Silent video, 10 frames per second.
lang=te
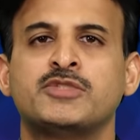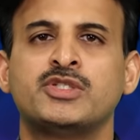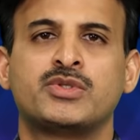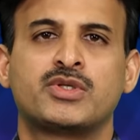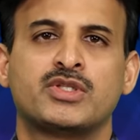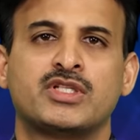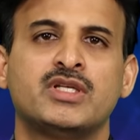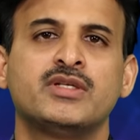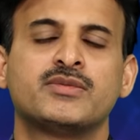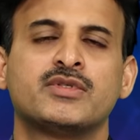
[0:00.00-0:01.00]
ఎంజీ ఉంటుంది
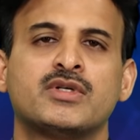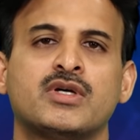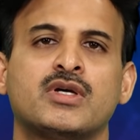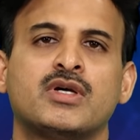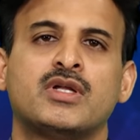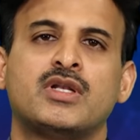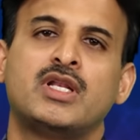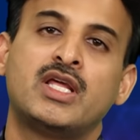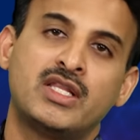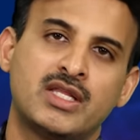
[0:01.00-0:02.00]
ఇది
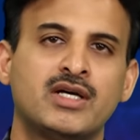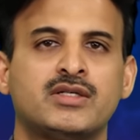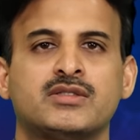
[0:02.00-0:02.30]
లేదా